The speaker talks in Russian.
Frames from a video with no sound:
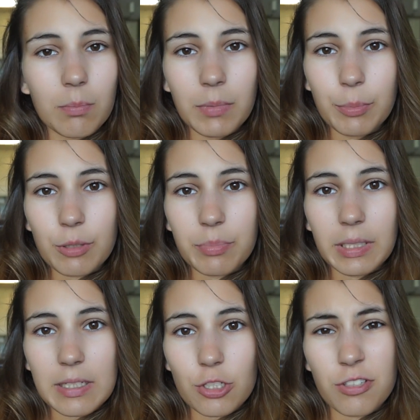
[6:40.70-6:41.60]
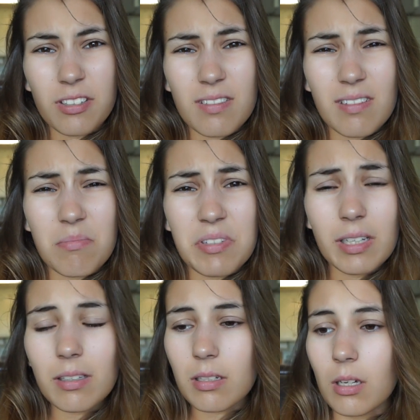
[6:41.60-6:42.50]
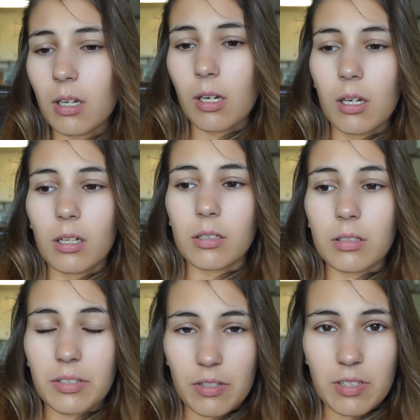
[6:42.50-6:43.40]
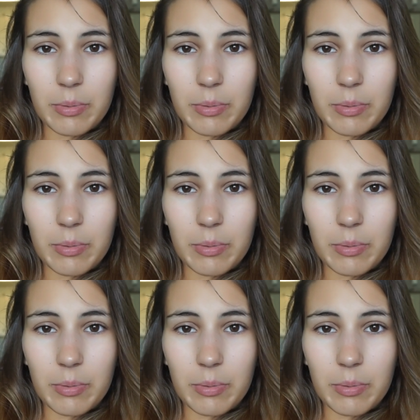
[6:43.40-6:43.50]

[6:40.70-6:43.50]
мы будем пытаться что-то с этим делать. Надеюсь,